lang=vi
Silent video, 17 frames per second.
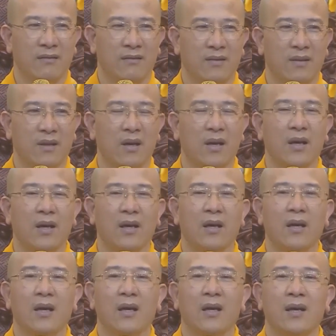Đó.
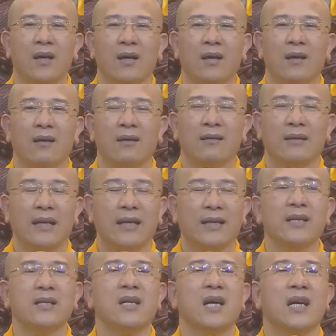Đấy,
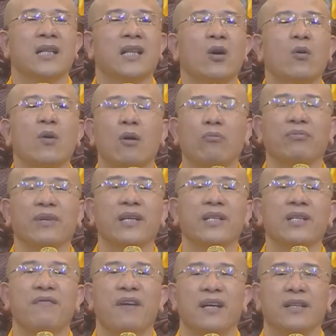cái người thiếu lòng tin
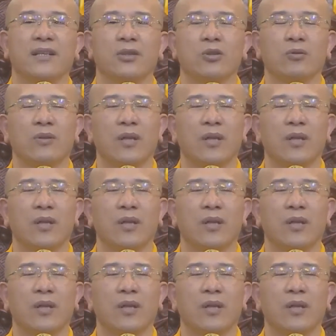như vậy thì chúng